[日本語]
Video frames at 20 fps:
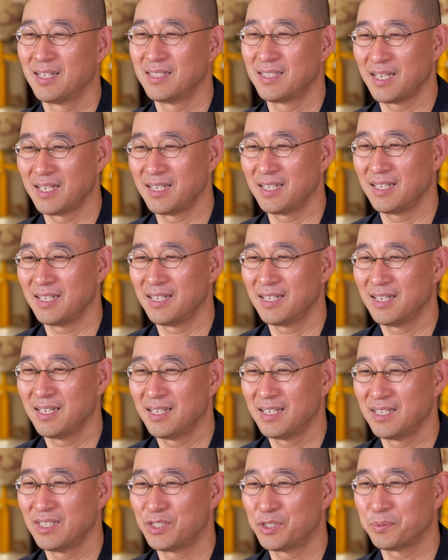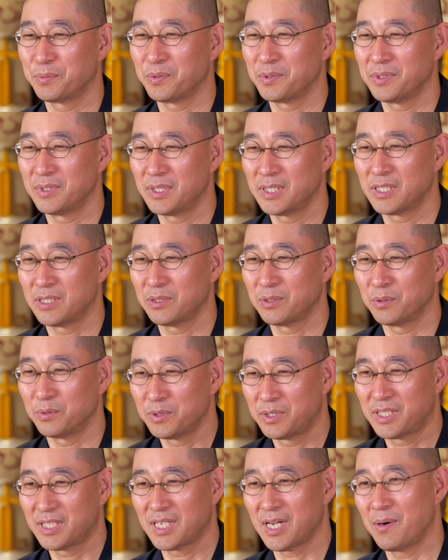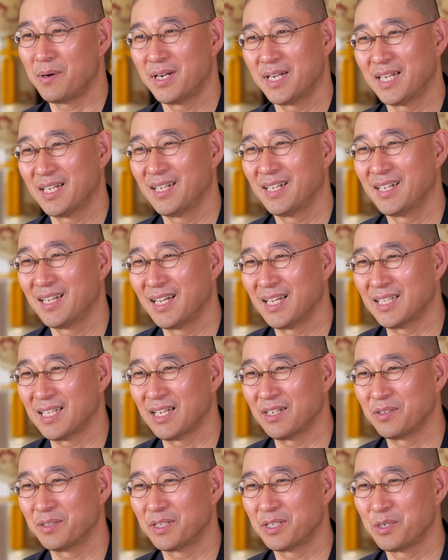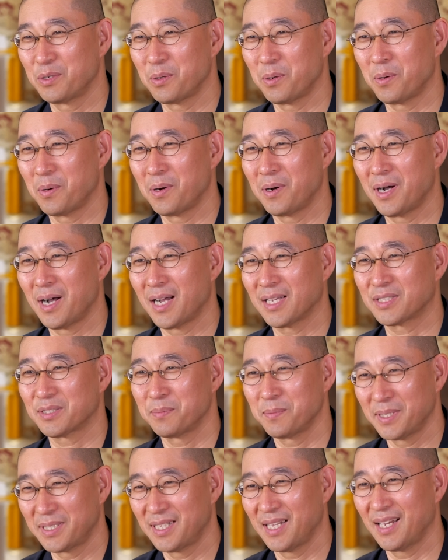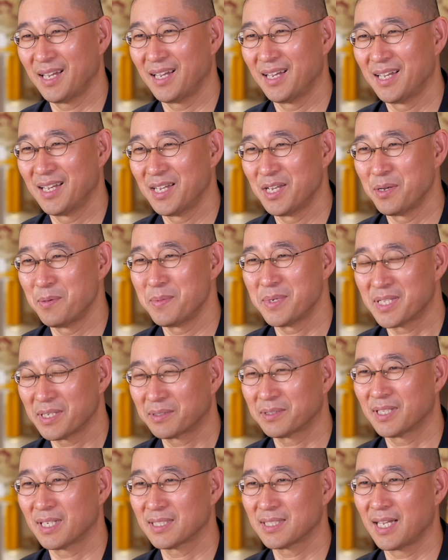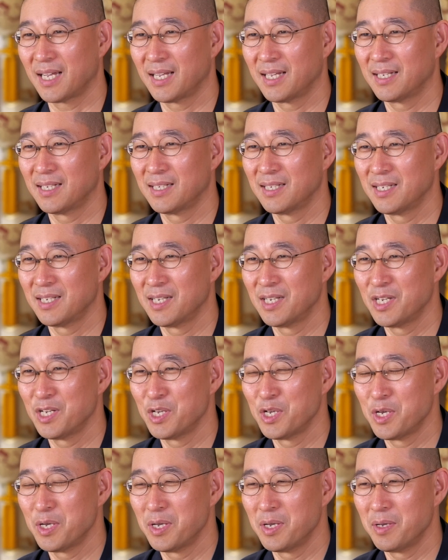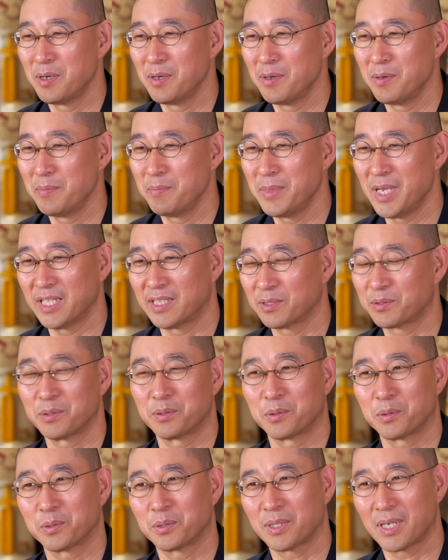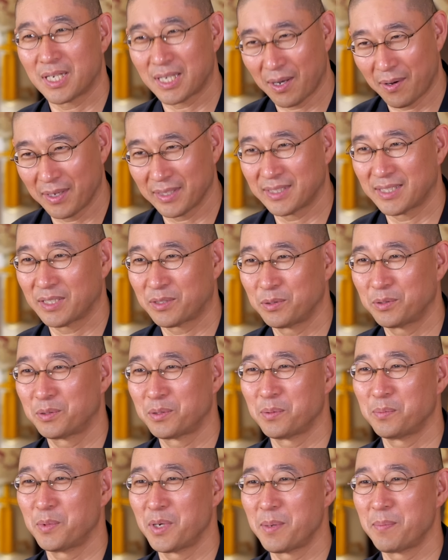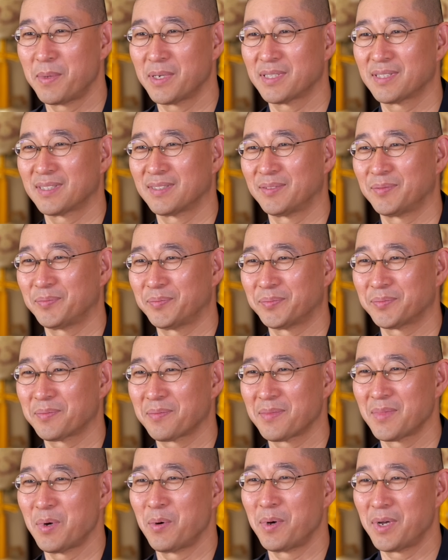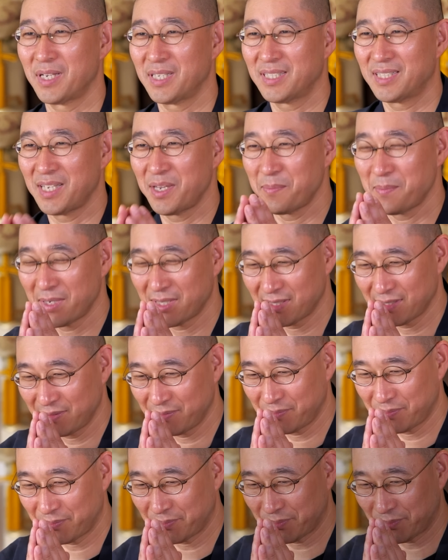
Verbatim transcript: ぜひ自分自身の内側にエネルギーを集めてみてください。見えてくることが変わってくると思います。応援しています。